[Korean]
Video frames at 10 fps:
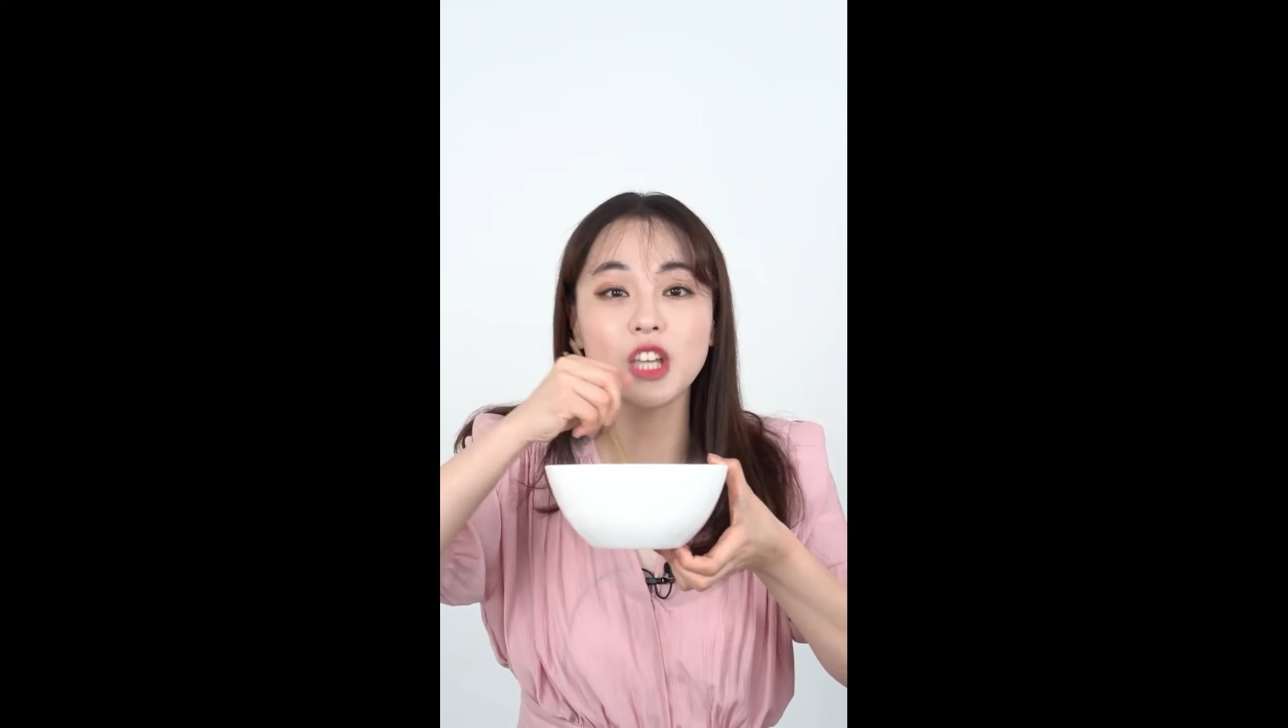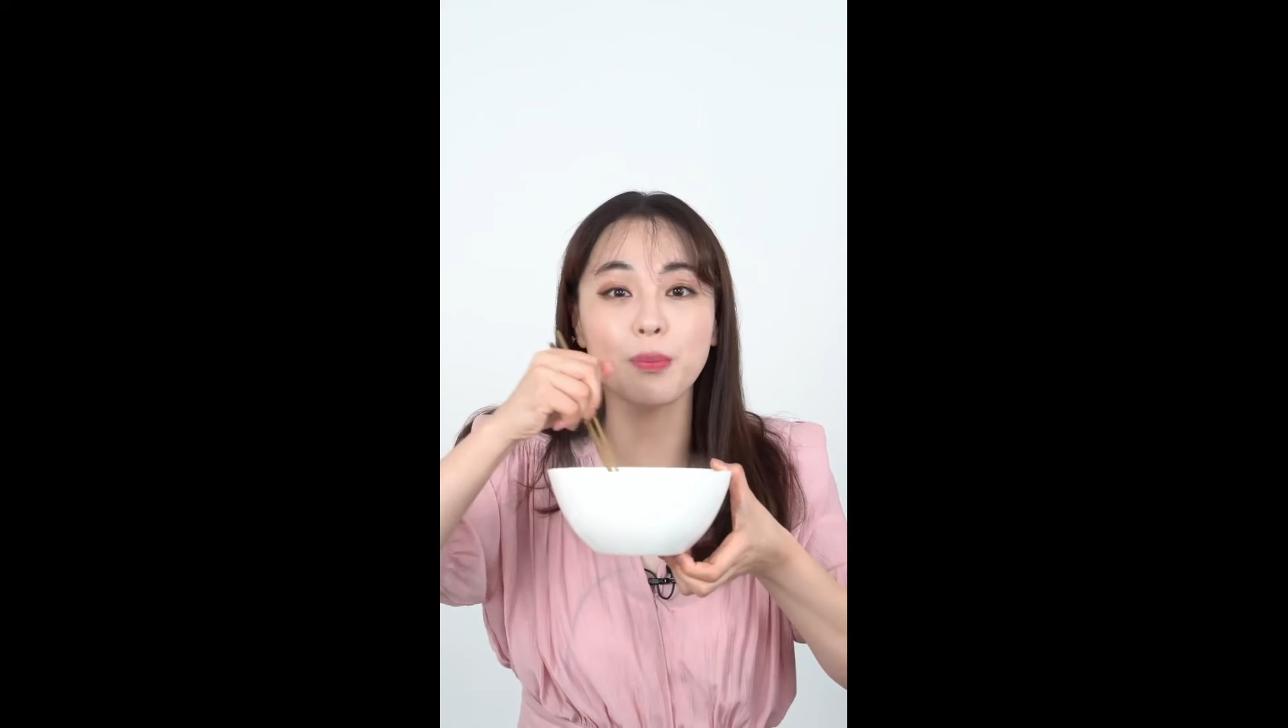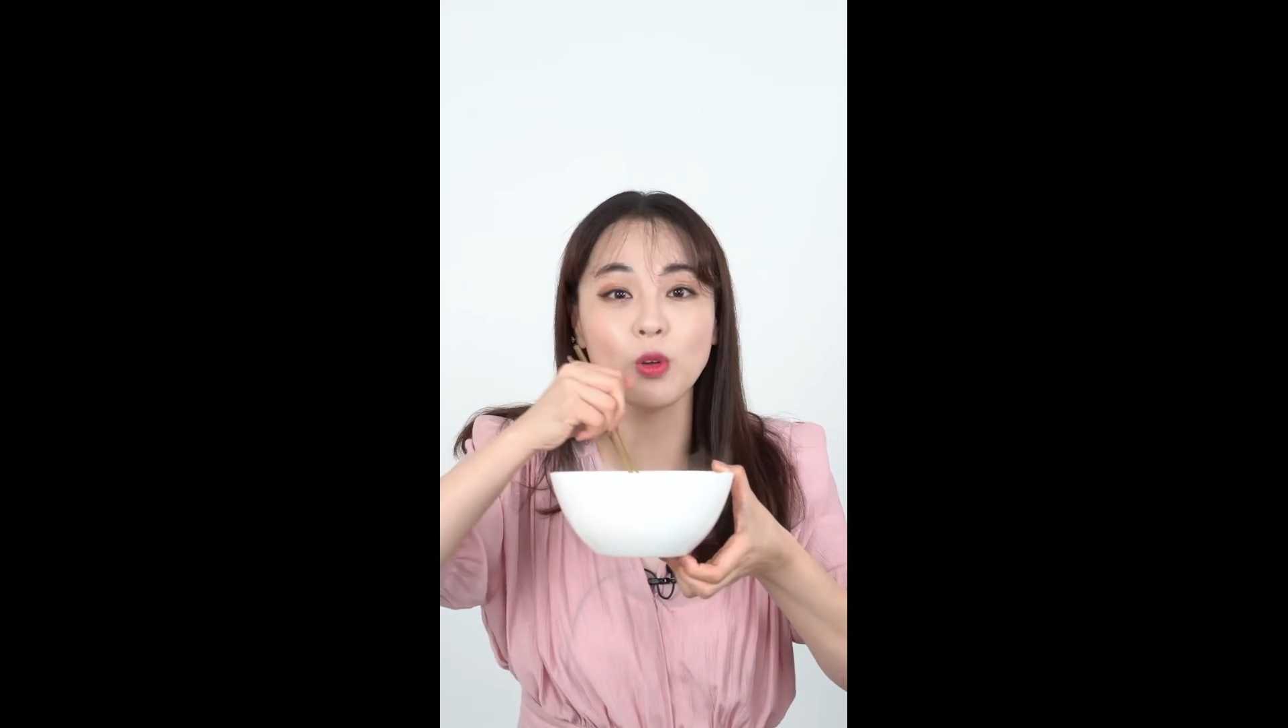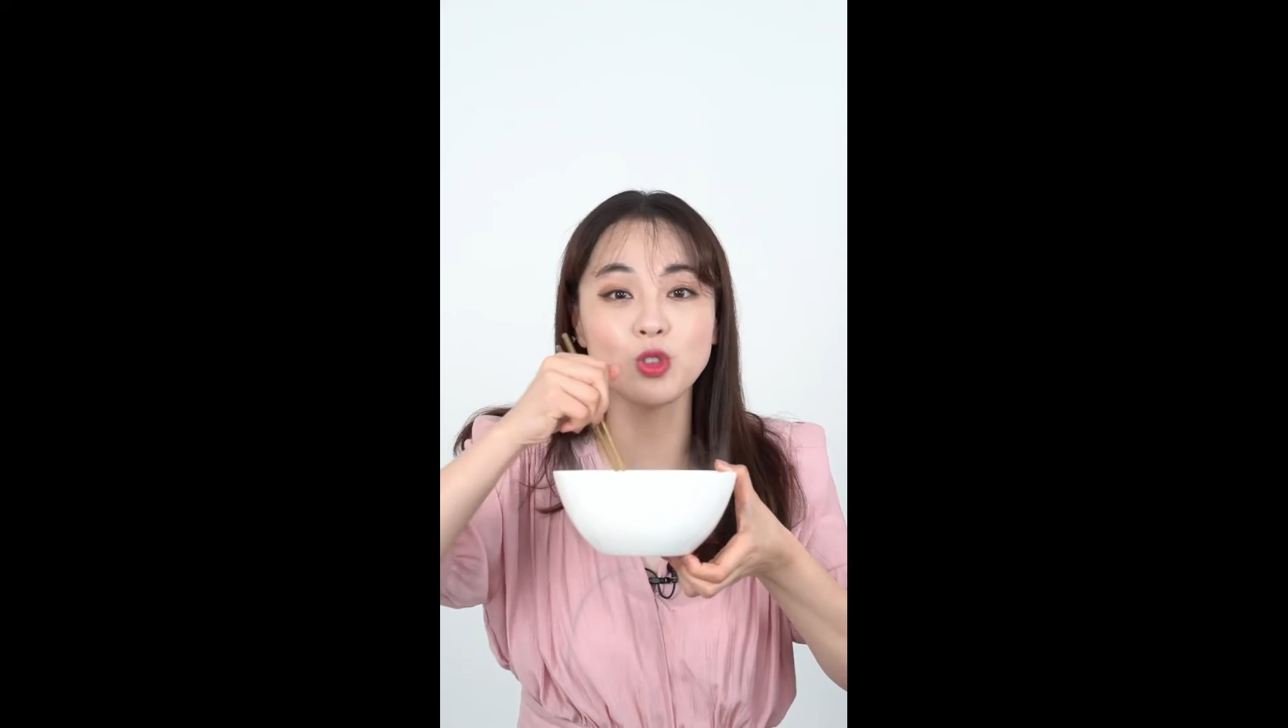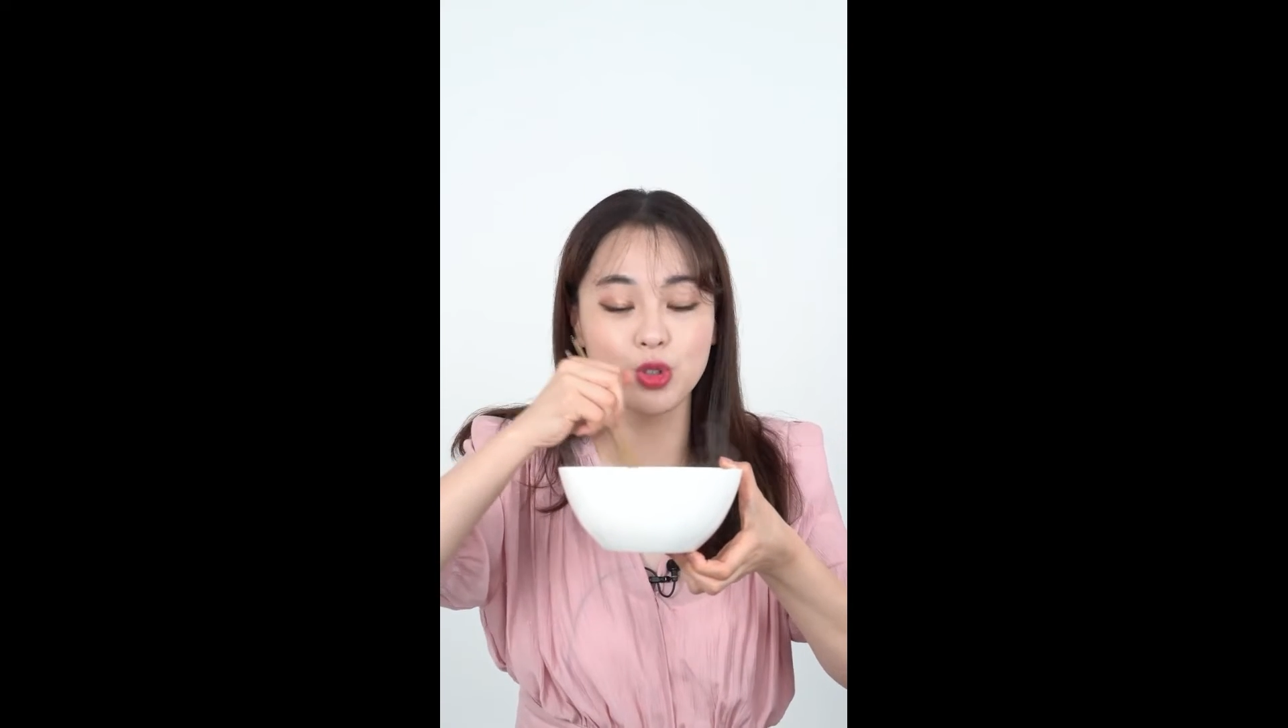
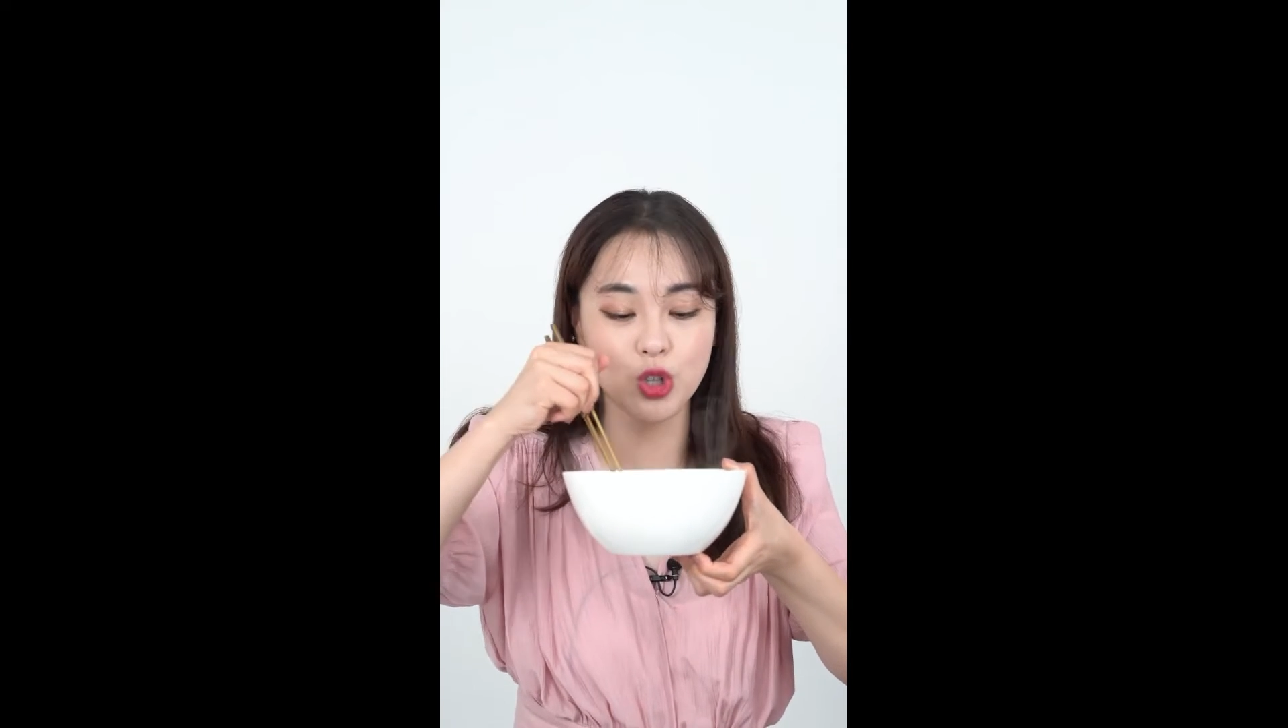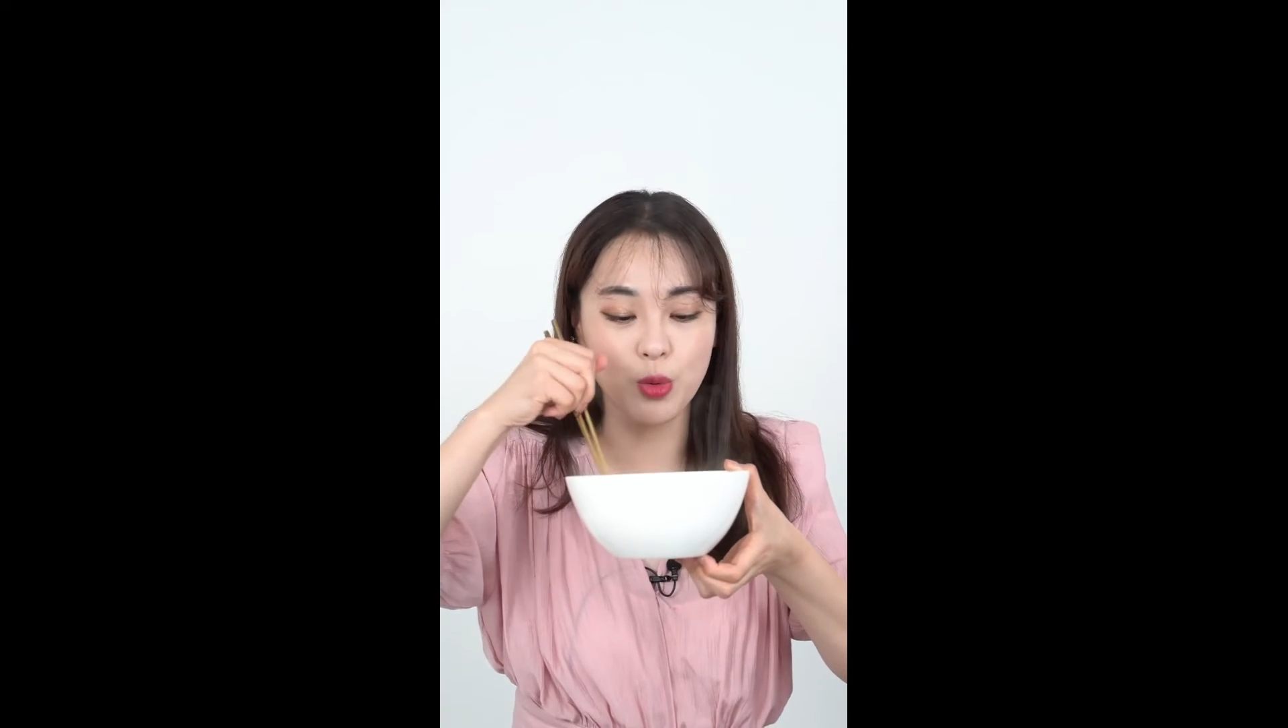일단 먼저